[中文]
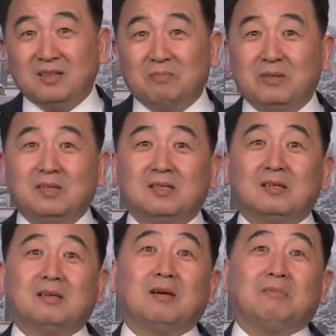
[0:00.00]
没
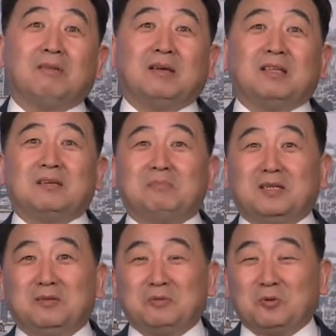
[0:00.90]
他，他
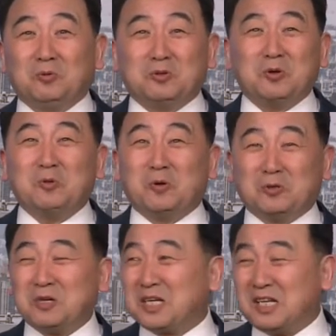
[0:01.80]
你我，所以我
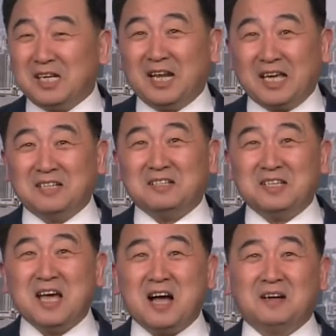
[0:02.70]
说跟李莲英一
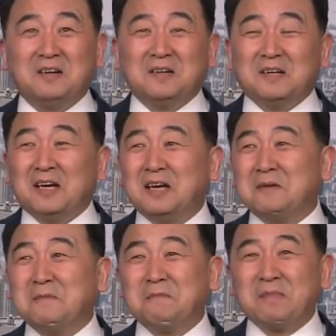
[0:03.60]
样，
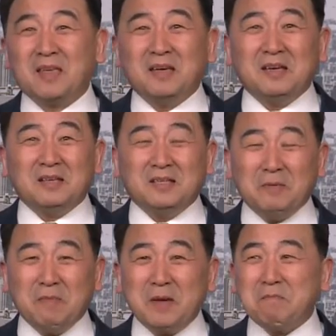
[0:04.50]
嗨，你
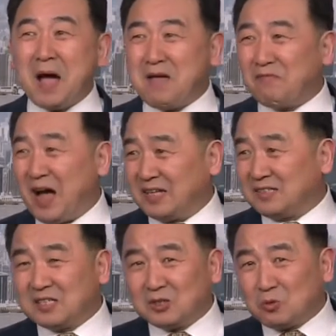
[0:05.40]
没办法，
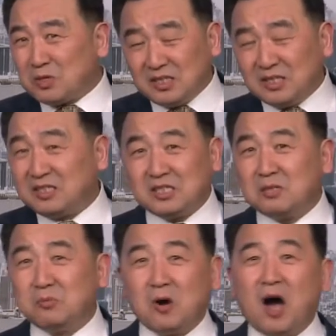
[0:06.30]
这个东西你
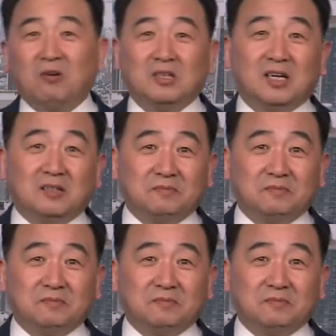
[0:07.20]
治不好的。